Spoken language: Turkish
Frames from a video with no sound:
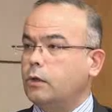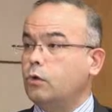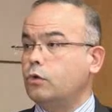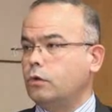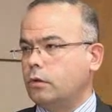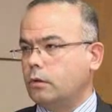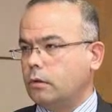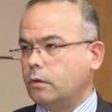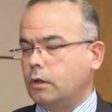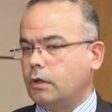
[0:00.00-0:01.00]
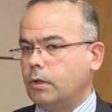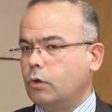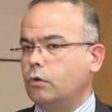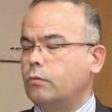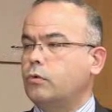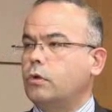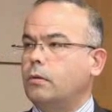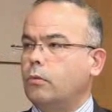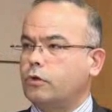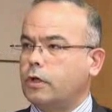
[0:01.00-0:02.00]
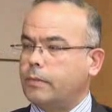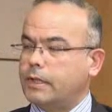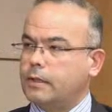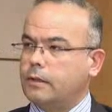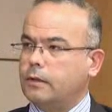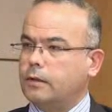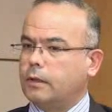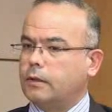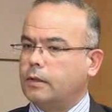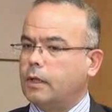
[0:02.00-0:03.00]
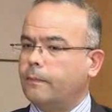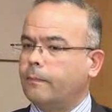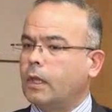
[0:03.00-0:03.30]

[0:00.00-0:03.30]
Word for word: 720 günlük bir süreye borçlanmak istediği takdirde